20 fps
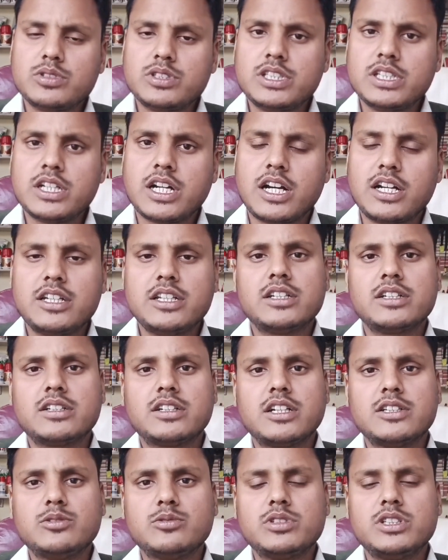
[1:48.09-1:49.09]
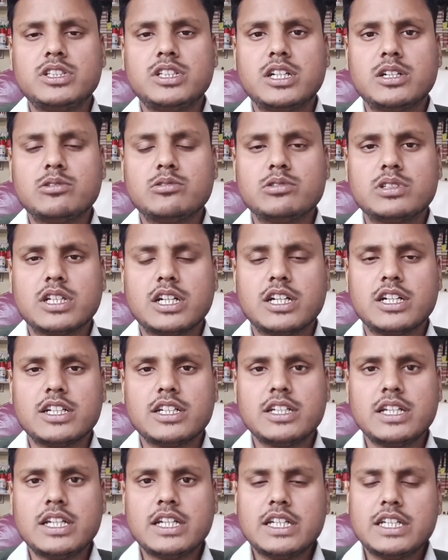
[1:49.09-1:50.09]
ये हरे रंग का जो कीड़ा होता है